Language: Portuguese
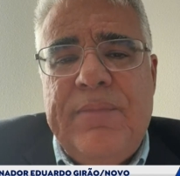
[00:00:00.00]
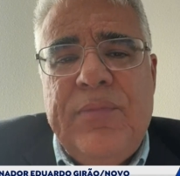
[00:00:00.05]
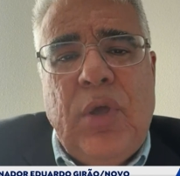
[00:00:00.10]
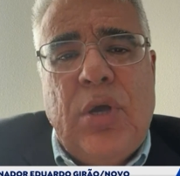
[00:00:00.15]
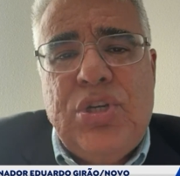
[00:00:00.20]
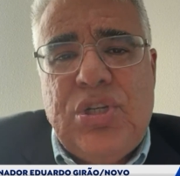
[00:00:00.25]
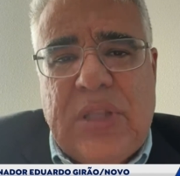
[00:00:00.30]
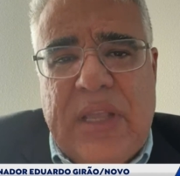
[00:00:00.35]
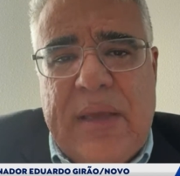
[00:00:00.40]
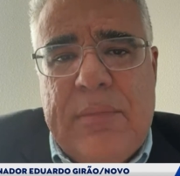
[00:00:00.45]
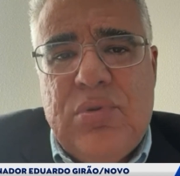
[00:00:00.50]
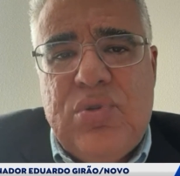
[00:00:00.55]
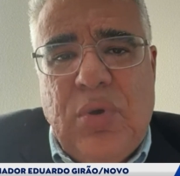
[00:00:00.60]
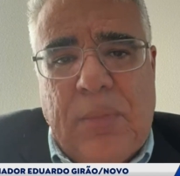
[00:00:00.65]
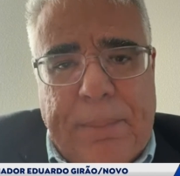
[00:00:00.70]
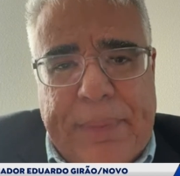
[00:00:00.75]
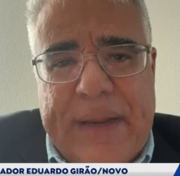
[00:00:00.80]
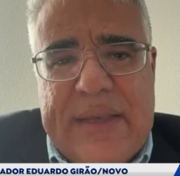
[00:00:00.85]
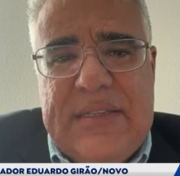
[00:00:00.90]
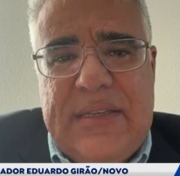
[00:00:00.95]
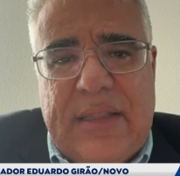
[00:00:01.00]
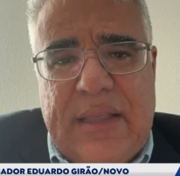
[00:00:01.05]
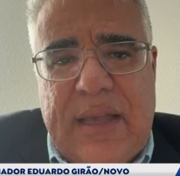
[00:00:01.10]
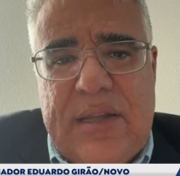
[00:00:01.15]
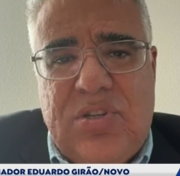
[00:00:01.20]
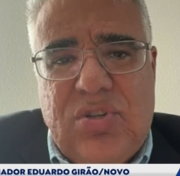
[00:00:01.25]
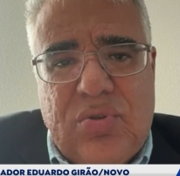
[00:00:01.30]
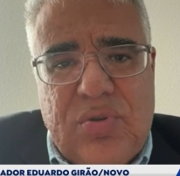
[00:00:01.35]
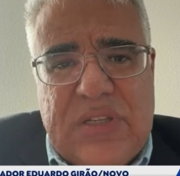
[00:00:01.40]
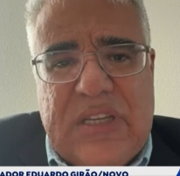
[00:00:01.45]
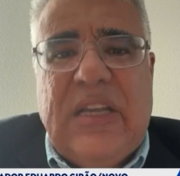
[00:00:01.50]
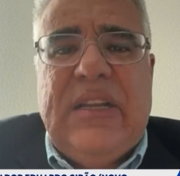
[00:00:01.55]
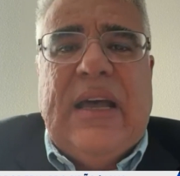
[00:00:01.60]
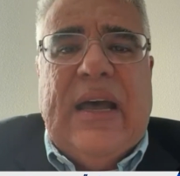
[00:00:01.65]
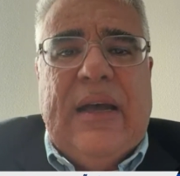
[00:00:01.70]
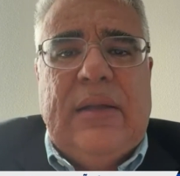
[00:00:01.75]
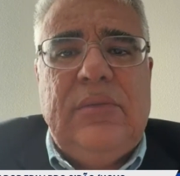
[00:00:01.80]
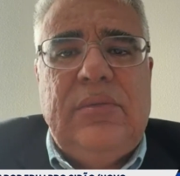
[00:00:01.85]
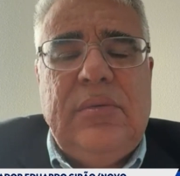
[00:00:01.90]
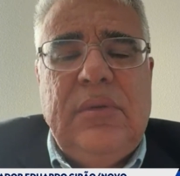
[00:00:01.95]
Nós temos um presidente do
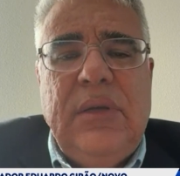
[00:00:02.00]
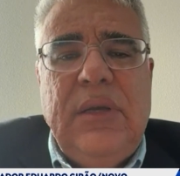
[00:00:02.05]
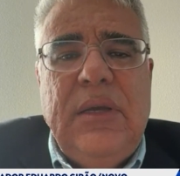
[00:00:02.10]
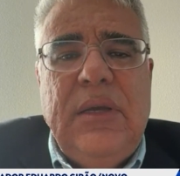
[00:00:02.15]
Senado.